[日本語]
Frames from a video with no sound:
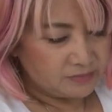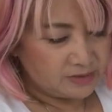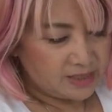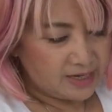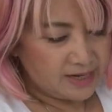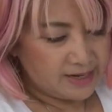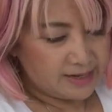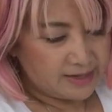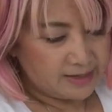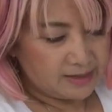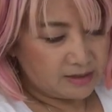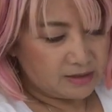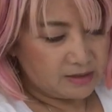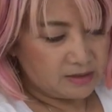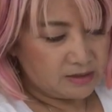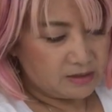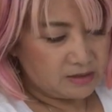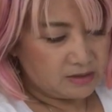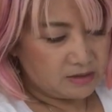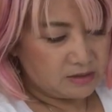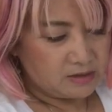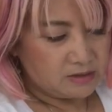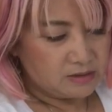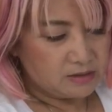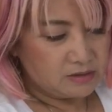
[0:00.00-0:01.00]
で
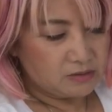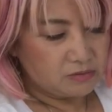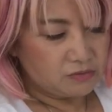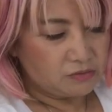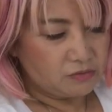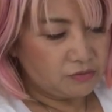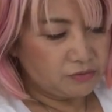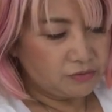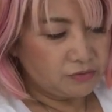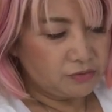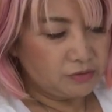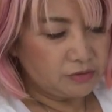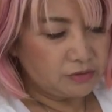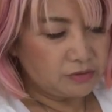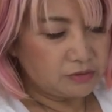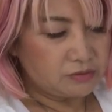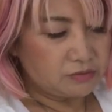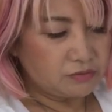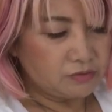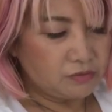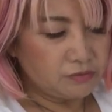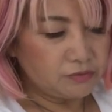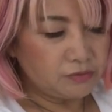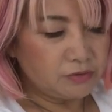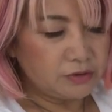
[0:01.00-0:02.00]
この
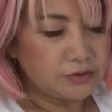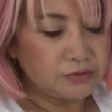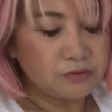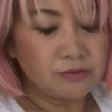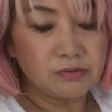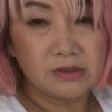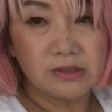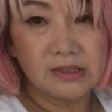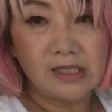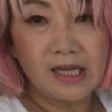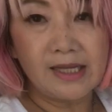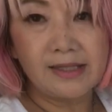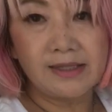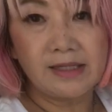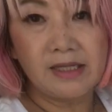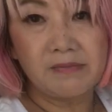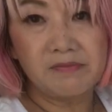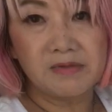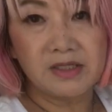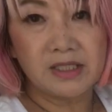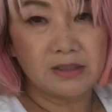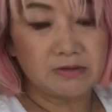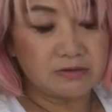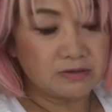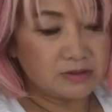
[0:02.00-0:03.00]
この人になっ
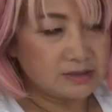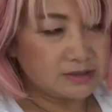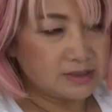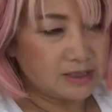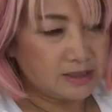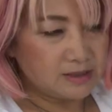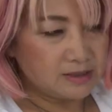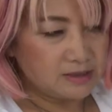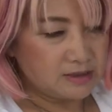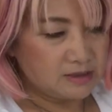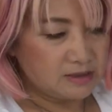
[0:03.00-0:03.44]
てみてください